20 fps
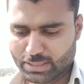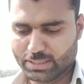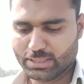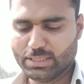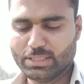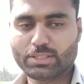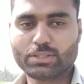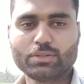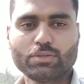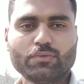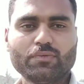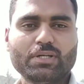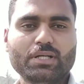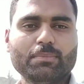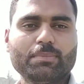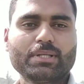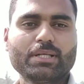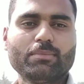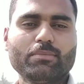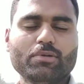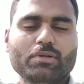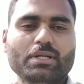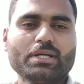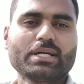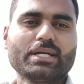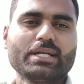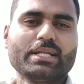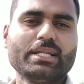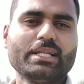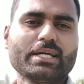तो वहाँ पर हम लोग
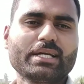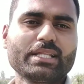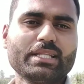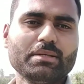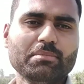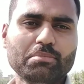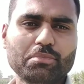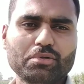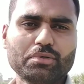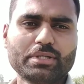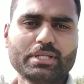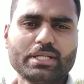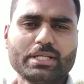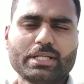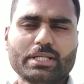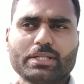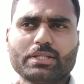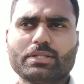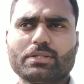लगाने लगे थे मोटर